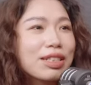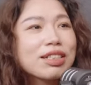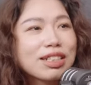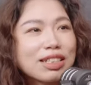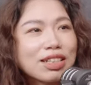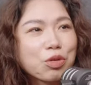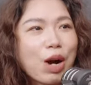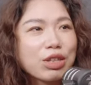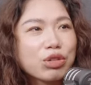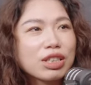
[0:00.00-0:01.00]
这是你的
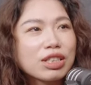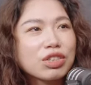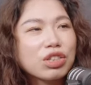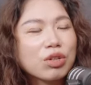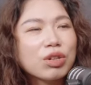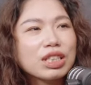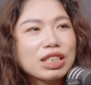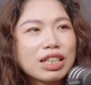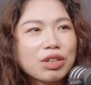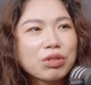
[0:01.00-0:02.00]
完全你的生活
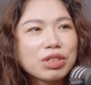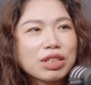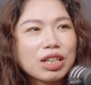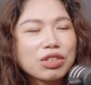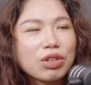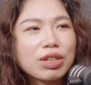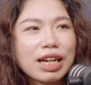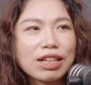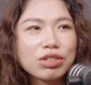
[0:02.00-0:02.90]
经验或是各种的感